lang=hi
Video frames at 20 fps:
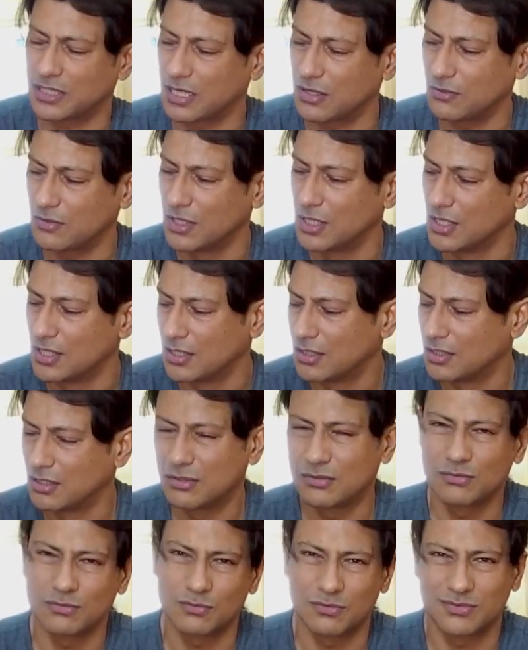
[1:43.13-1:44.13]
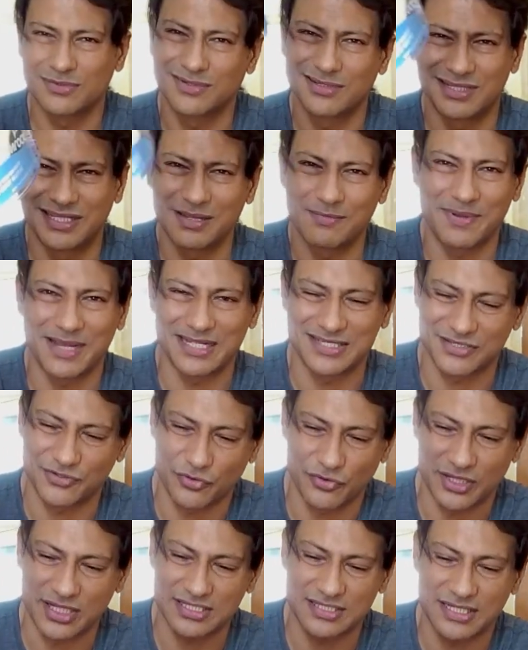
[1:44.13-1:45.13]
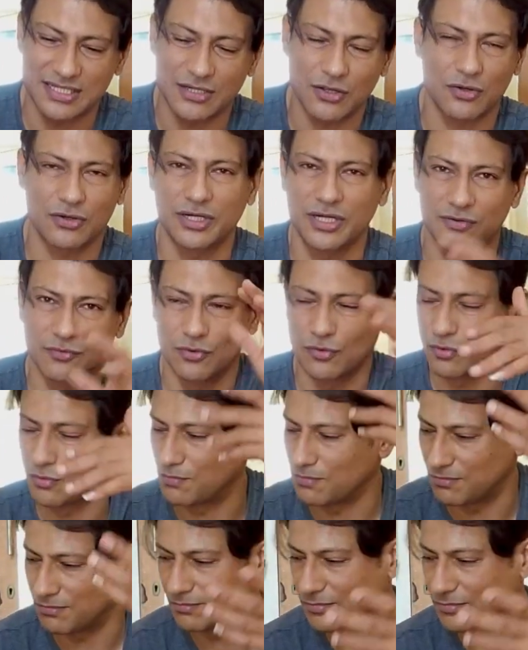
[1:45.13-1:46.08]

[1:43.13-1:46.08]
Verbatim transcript: मंगाओ दी बेस्ट क्योंकि इसके अंदर ऑलरेडी वो